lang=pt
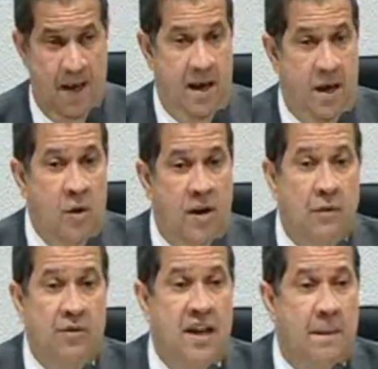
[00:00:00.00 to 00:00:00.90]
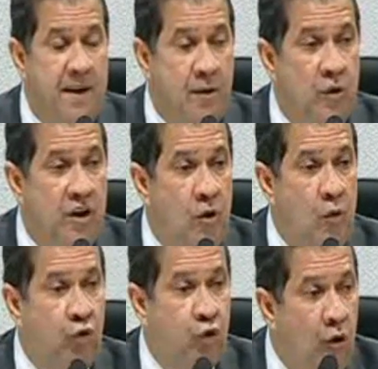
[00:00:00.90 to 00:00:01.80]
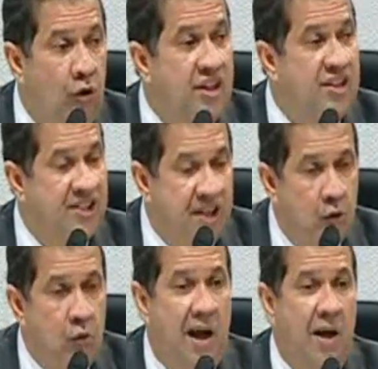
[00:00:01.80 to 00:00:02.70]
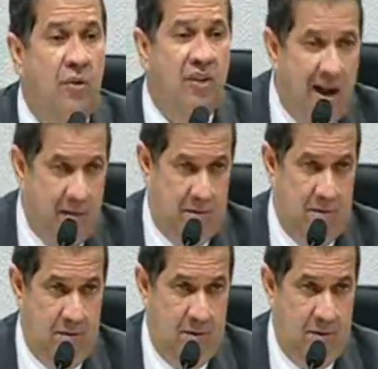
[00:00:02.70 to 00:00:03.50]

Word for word: Eu quero saber do que eu sou sendo acusado.